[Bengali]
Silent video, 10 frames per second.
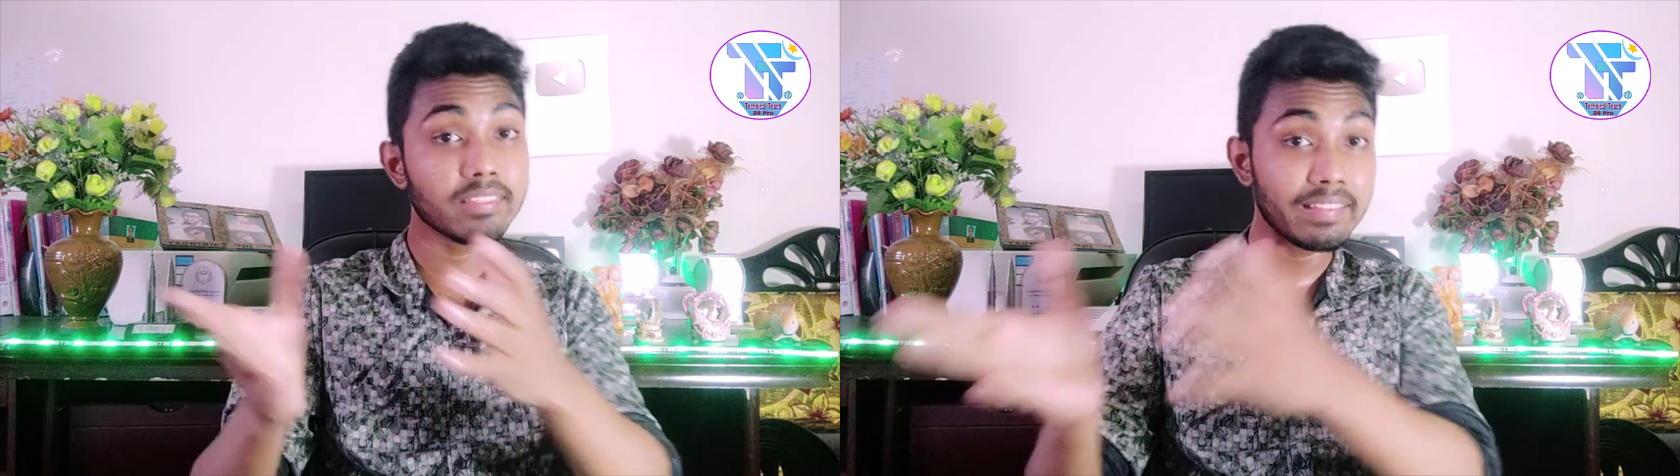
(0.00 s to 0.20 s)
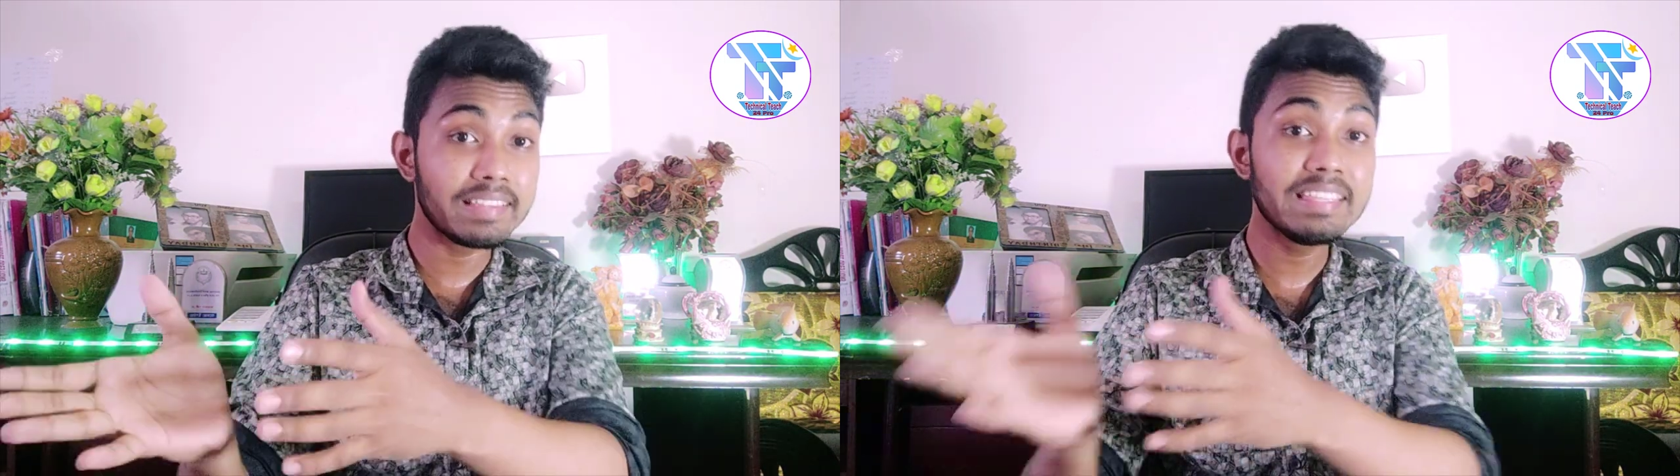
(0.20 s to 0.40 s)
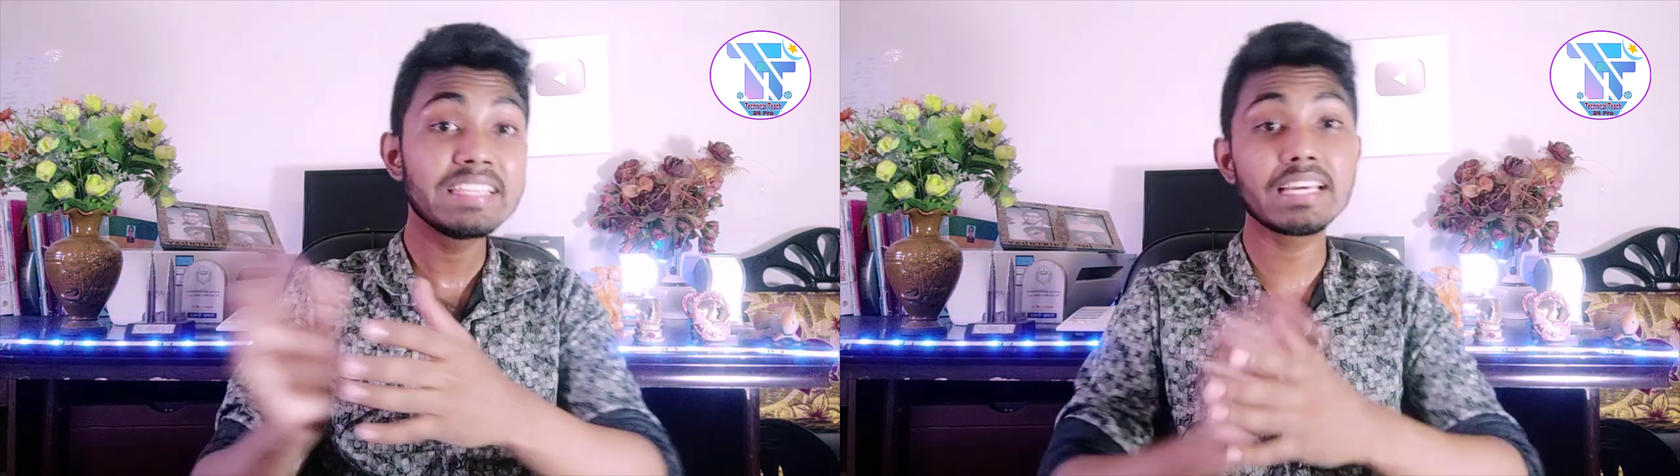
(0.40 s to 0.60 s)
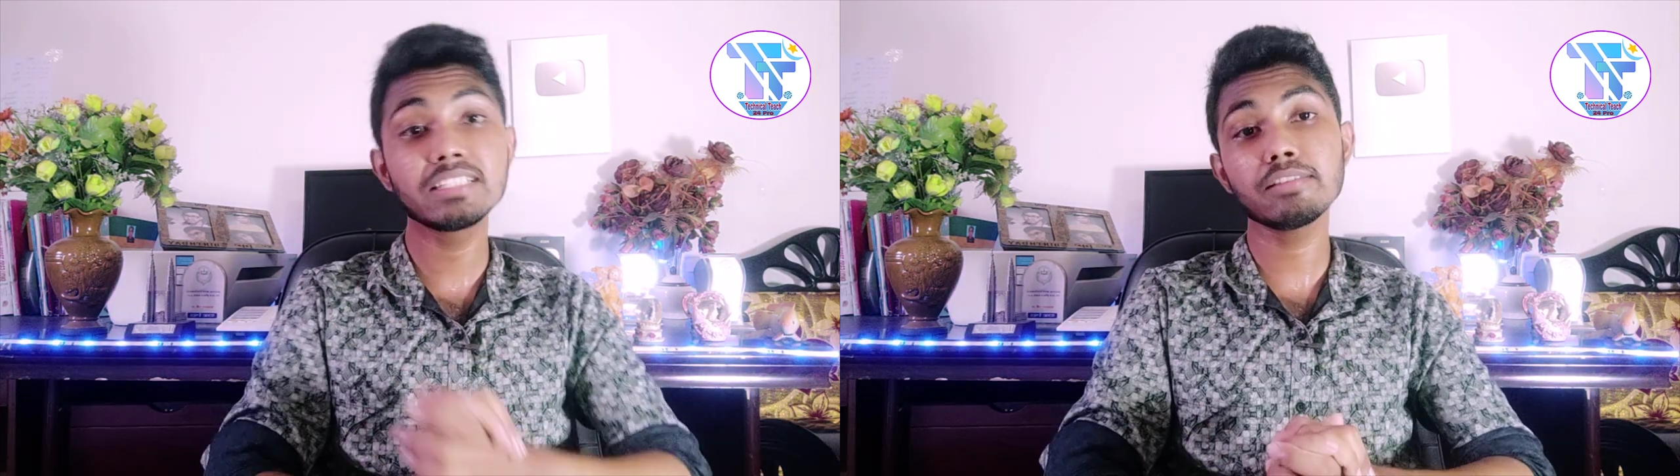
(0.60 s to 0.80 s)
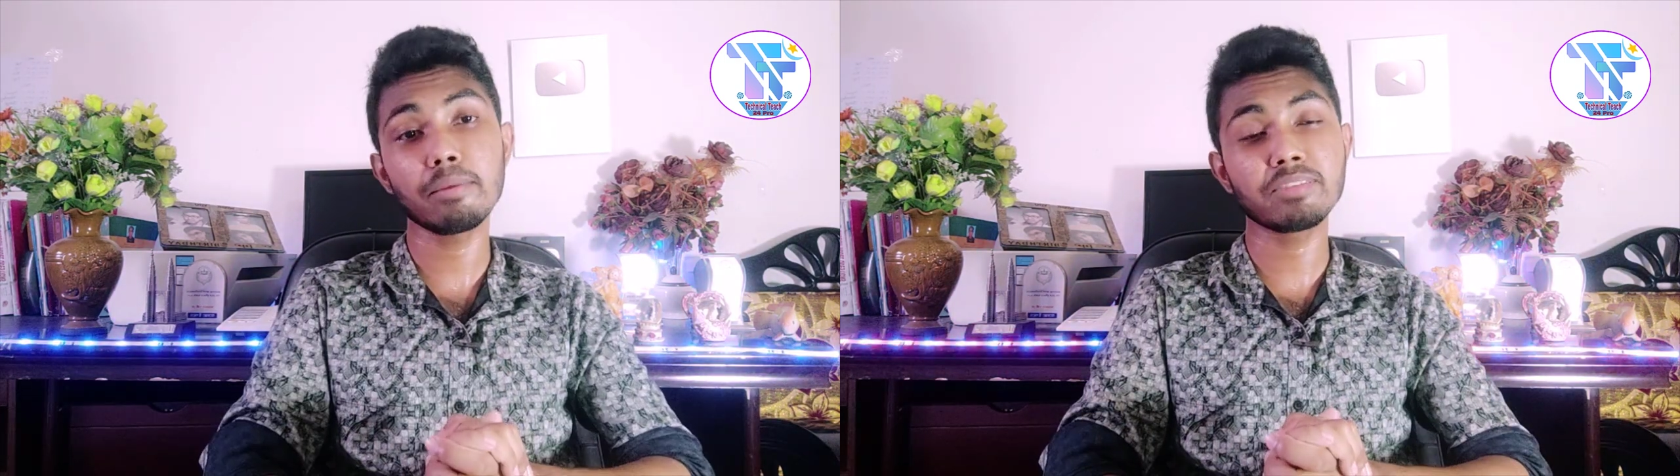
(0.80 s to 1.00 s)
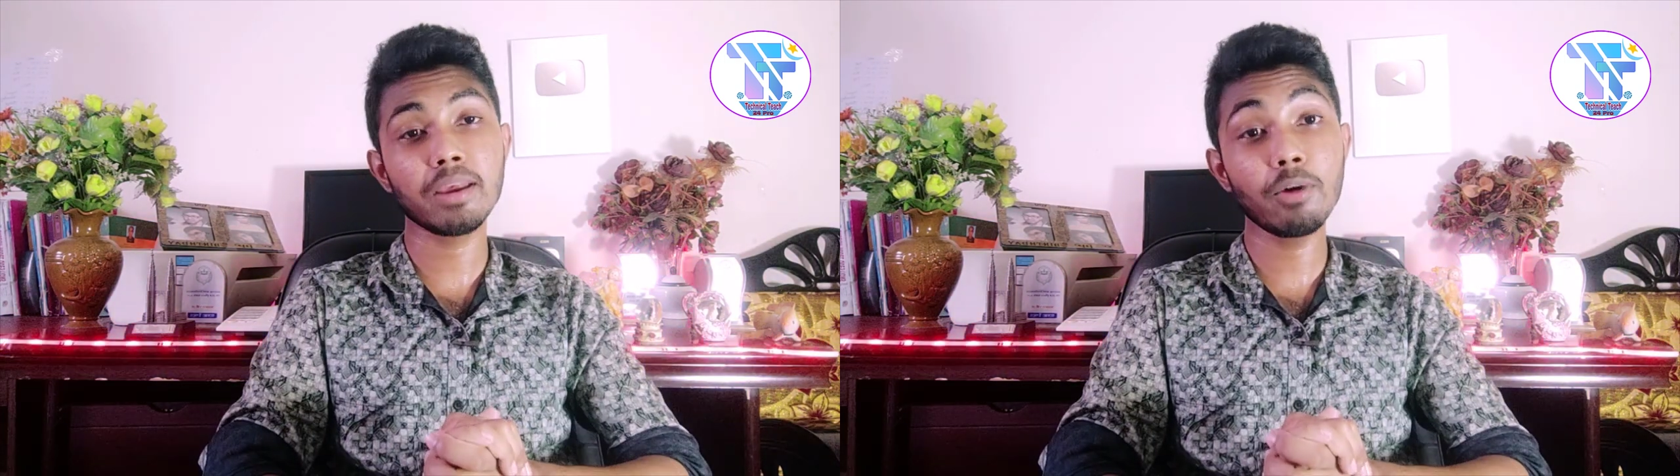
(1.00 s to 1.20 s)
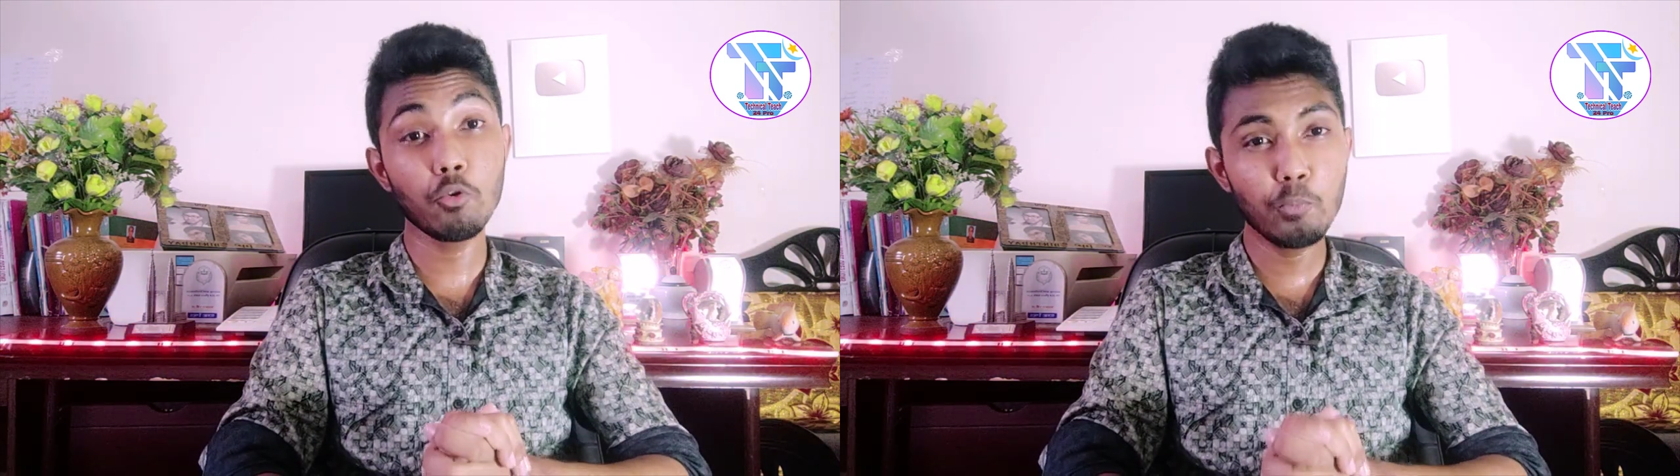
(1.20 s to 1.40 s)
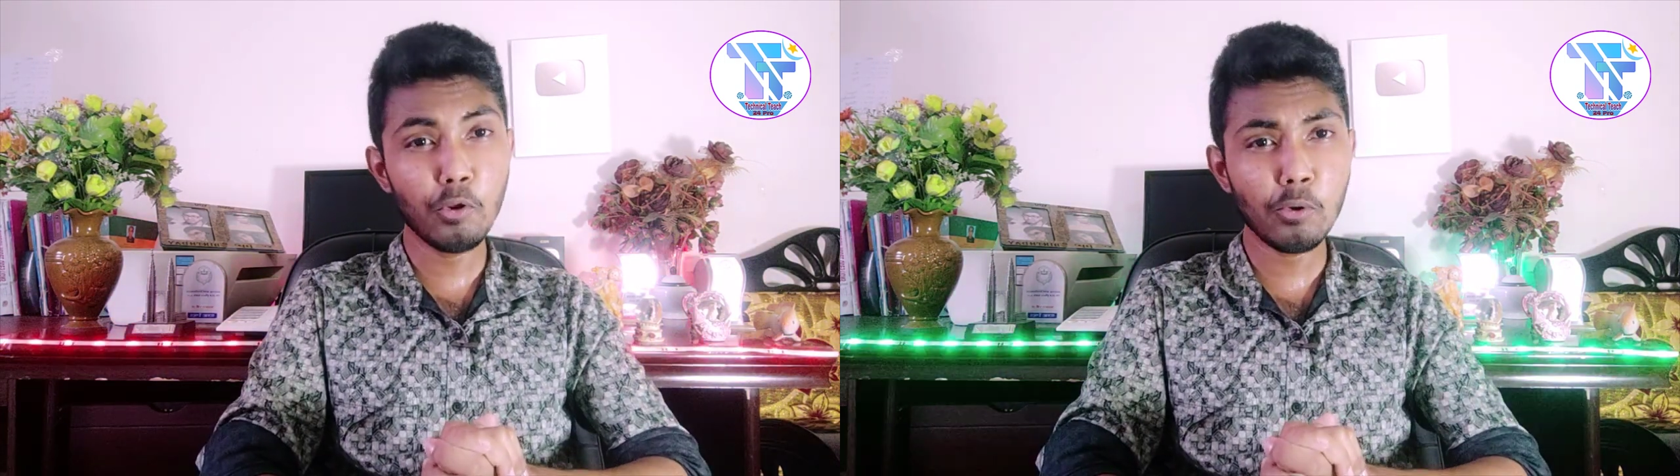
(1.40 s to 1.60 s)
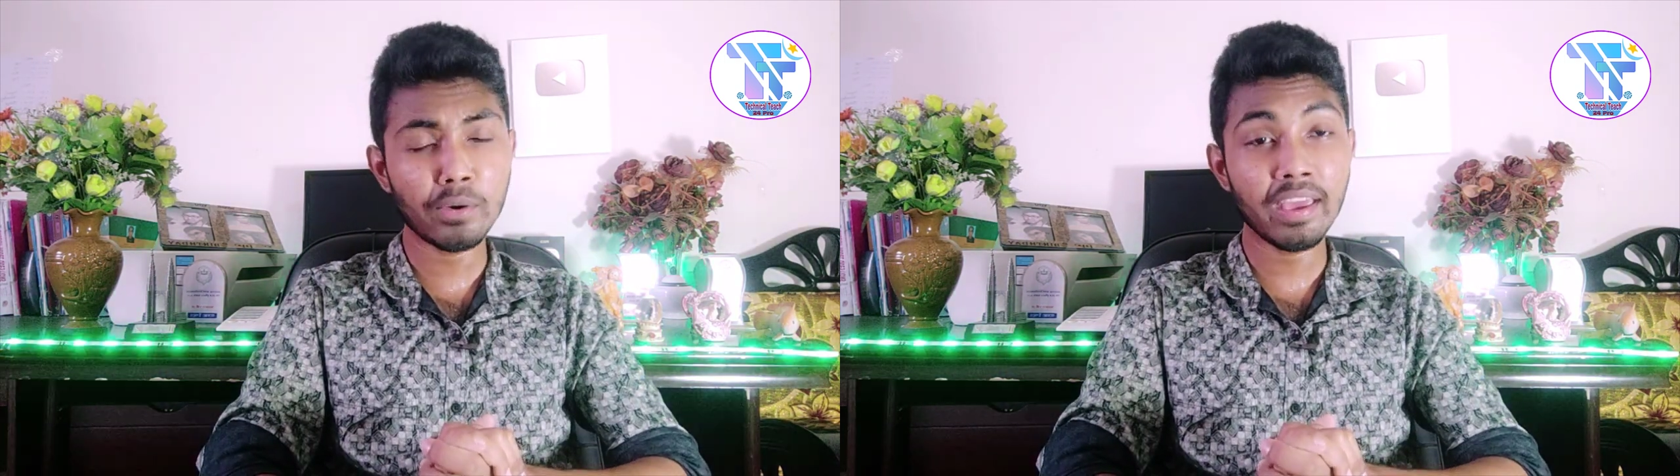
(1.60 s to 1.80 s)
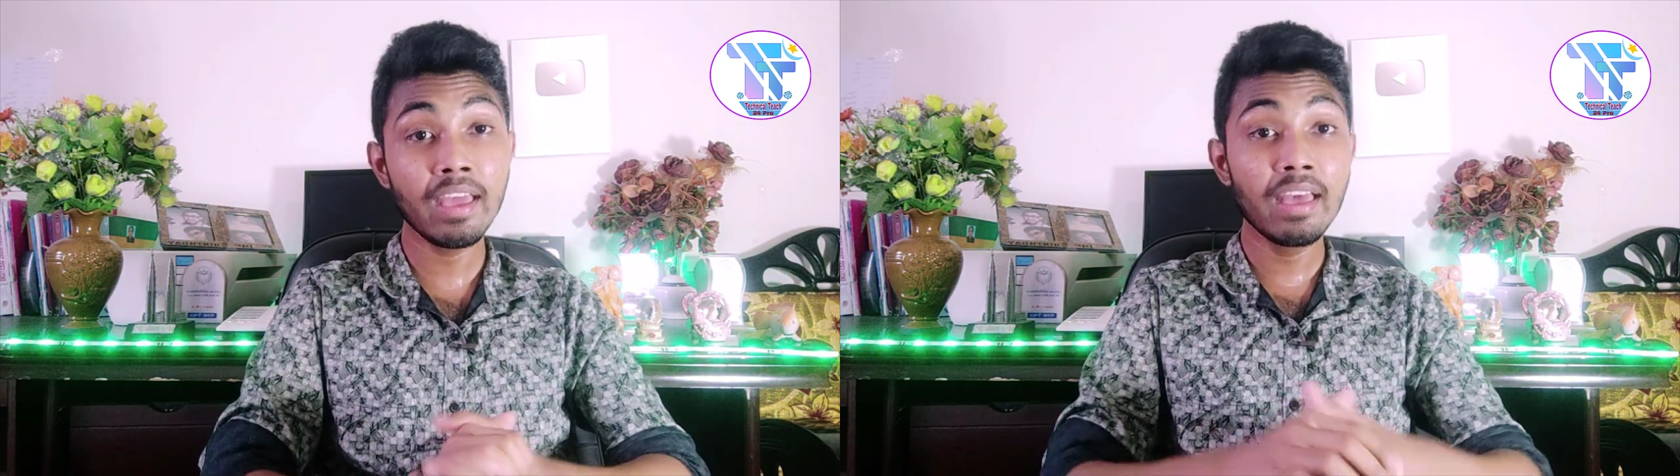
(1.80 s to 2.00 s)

তাদের তিরিশ হাজার সাবস্ক্রাইবার উপলক্ষে